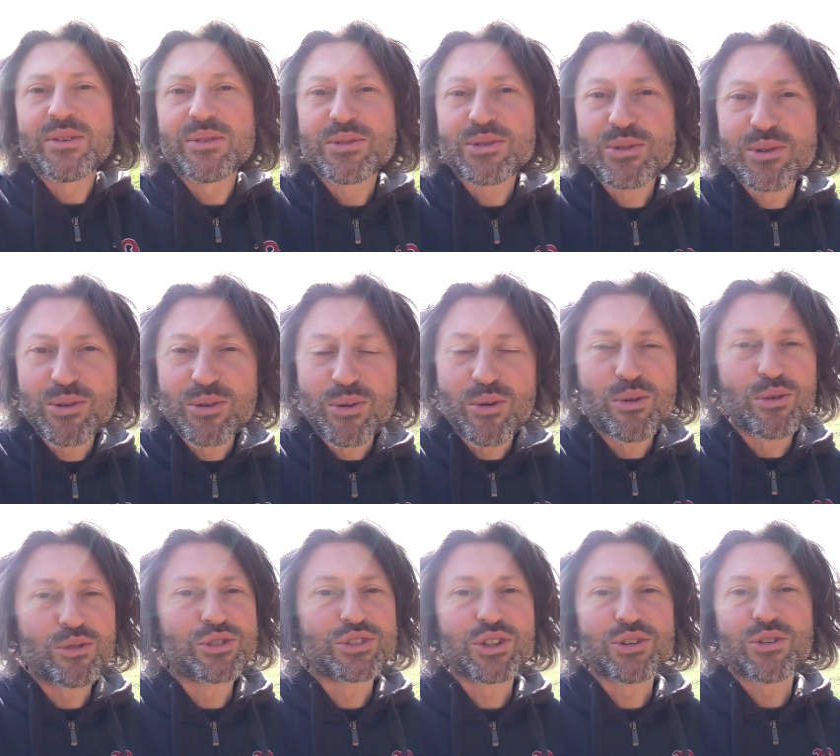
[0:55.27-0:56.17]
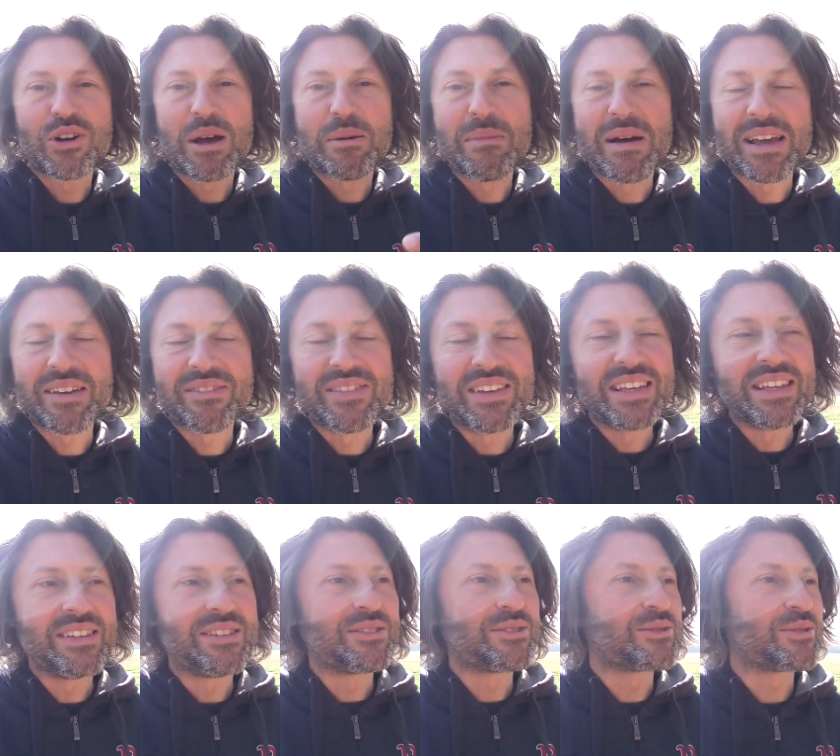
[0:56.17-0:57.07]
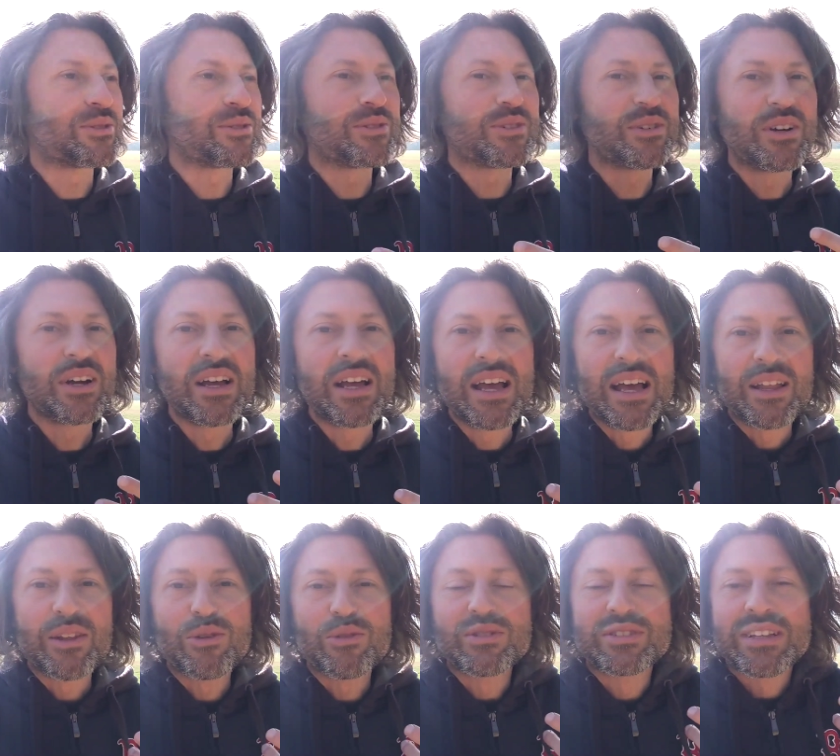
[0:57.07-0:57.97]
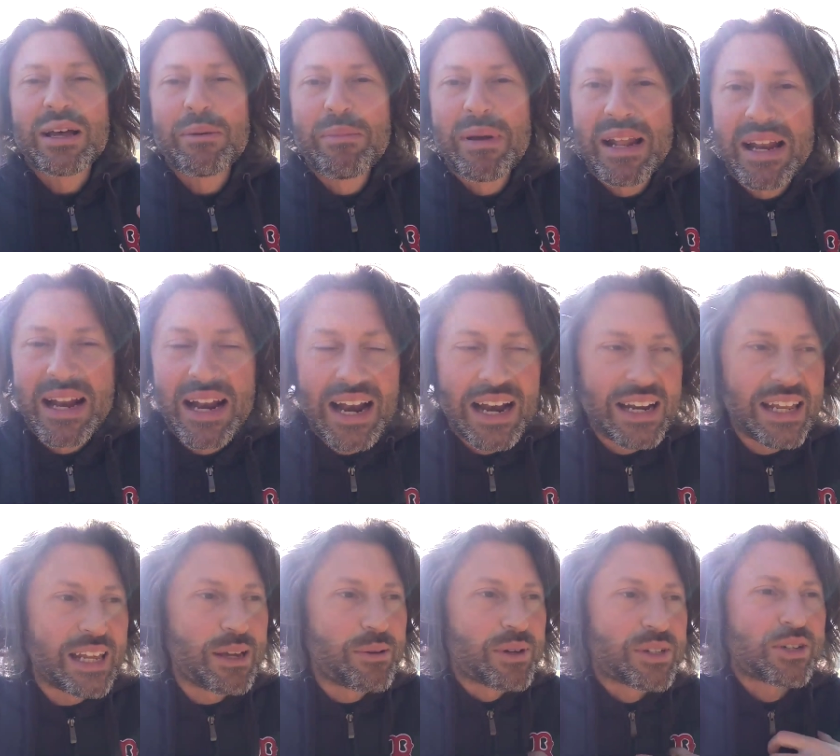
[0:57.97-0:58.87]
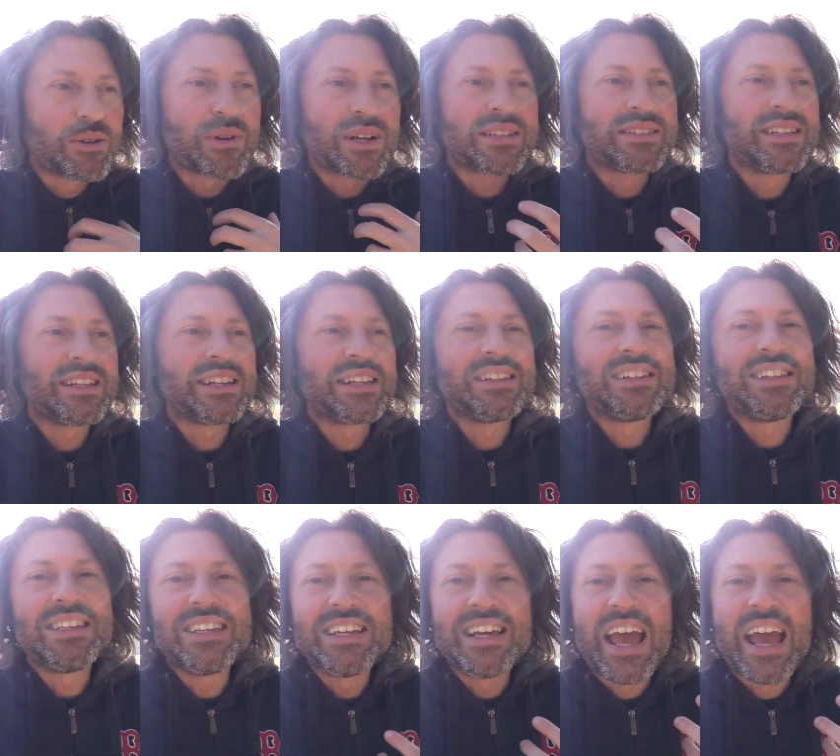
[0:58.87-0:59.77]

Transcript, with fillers: non conosce, non ha mai visto, non sa bene la lingua, c'è una serie di